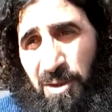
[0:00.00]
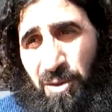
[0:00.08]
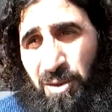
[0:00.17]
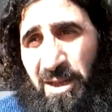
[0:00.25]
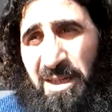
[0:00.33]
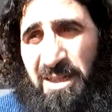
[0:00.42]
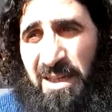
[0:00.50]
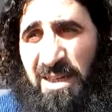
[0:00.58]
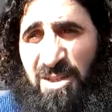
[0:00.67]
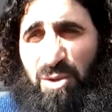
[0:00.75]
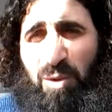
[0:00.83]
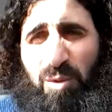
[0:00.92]
şunu
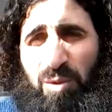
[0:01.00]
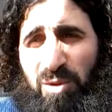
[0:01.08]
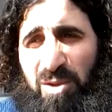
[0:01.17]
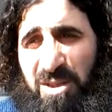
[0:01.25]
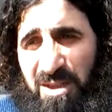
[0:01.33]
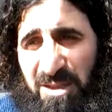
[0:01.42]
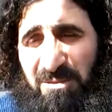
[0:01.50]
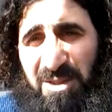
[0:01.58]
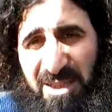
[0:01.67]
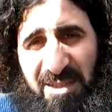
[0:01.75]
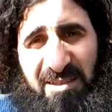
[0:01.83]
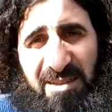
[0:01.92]
gerçekleş çok çok çirkin bir
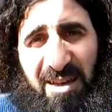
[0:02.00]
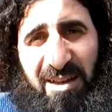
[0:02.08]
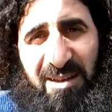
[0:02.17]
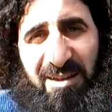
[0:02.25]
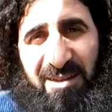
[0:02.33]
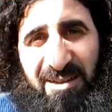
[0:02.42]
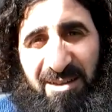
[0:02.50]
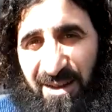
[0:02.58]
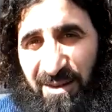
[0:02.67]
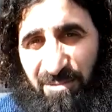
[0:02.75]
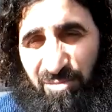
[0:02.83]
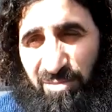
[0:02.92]
şeyse
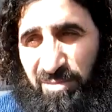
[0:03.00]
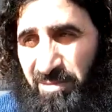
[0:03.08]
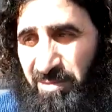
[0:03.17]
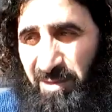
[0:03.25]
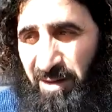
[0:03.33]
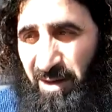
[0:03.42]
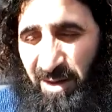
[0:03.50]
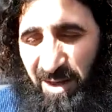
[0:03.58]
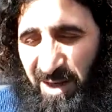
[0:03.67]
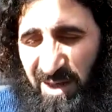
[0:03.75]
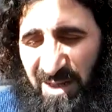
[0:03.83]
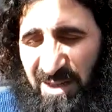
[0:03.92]
yani ben yani
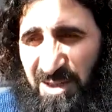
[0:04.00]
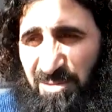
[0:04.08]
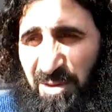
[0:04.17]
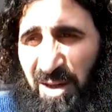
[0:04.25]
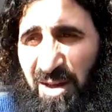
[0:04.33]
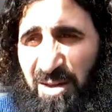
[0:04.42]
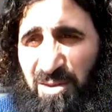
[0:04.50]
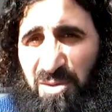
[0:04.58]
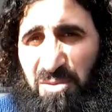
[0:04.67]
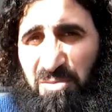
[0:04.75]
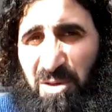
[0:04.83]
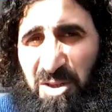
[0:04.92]
ahlakla hiçbir
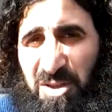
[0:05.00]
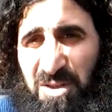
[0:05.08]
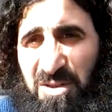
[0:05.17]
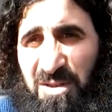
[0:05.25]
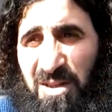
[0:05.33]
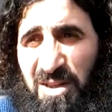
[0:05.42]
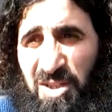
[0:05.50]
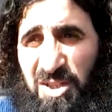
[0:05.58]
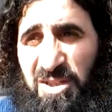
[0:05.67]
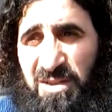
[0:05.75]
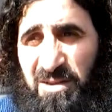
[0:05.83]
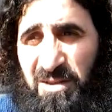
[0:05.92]
alakası yok. Aşırı
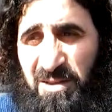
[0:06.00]
şirk